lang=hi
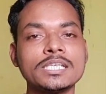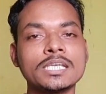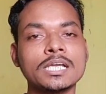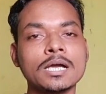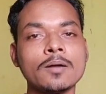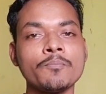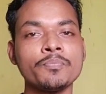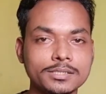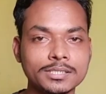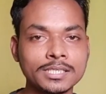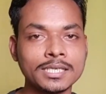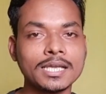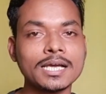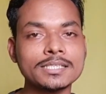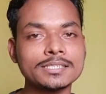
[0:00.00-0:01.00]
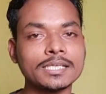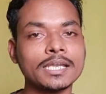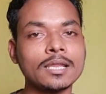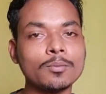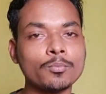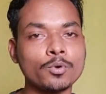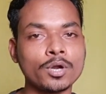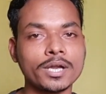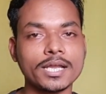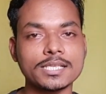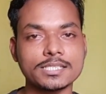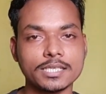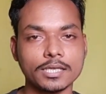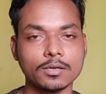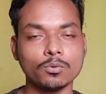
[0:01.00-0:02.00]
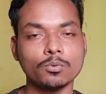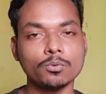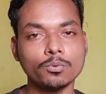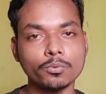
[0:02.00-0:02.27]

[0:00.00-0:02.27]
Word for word: जिनका जिनका चैनल मोनेटाइज है